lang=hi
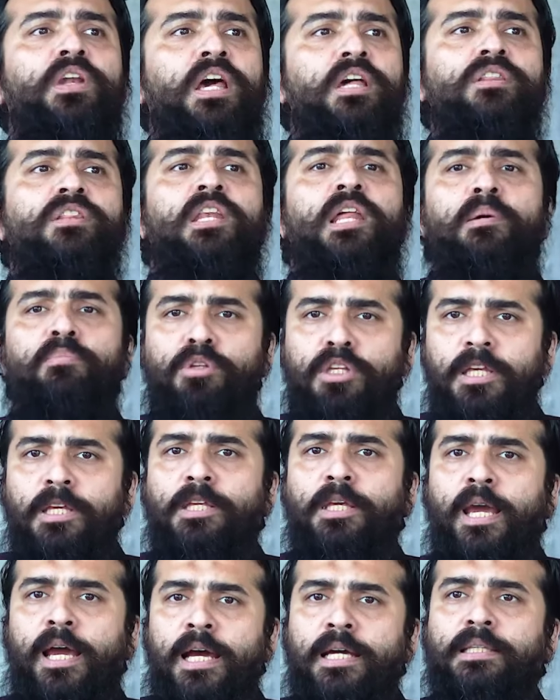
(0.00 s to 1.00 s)
अलैहिस्सलाम की
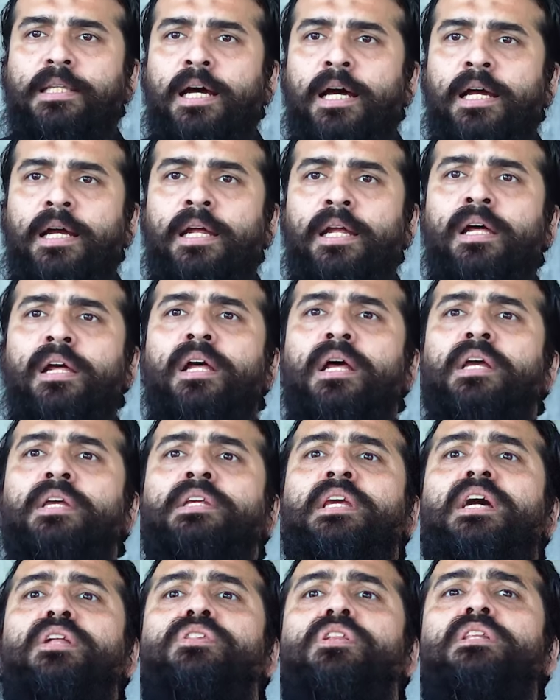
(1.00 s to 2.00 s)
कैद आए
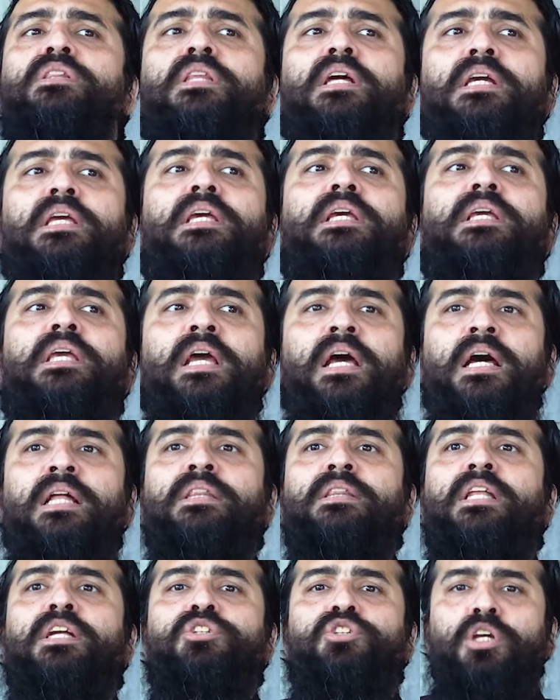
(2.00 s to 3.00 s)
या जिंदगी के
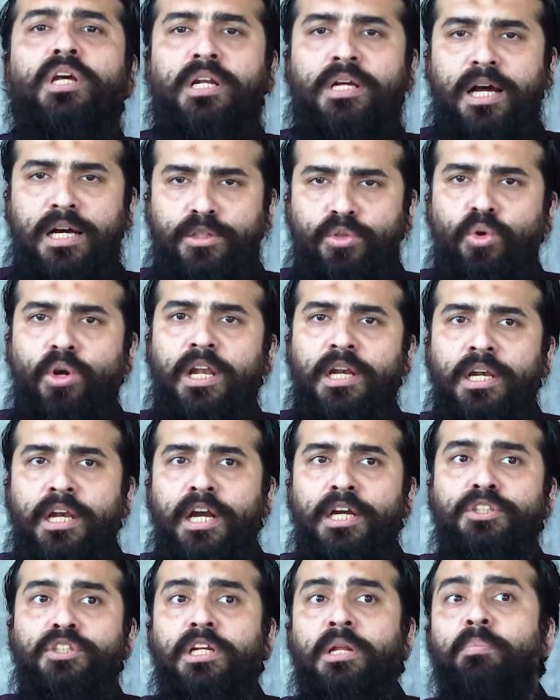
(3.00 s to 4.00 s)
अंदर चरखा थोड़ा
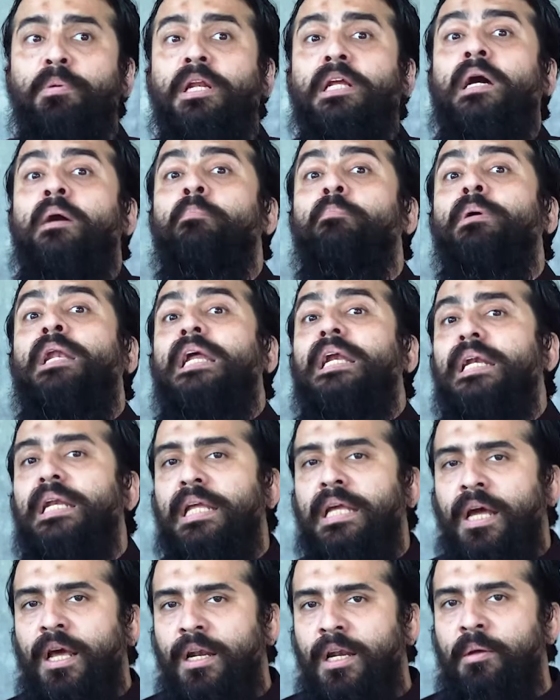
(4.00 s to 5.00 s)
लेट चले फिर कंप्लेन
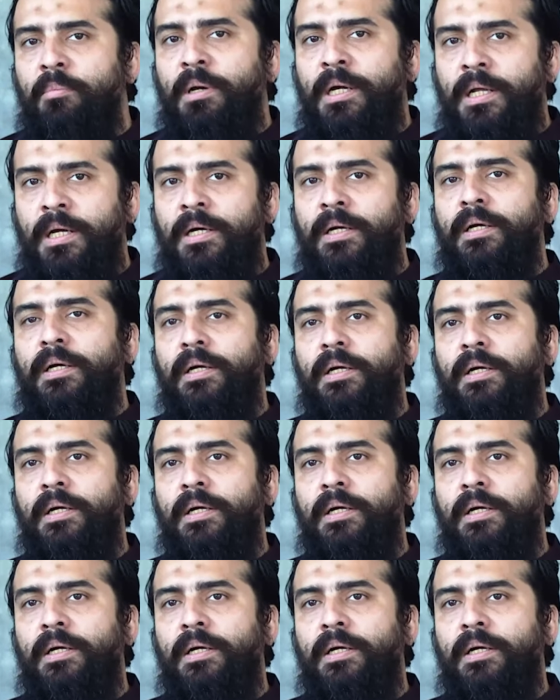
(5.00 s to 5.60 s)
नहीं करना बेटा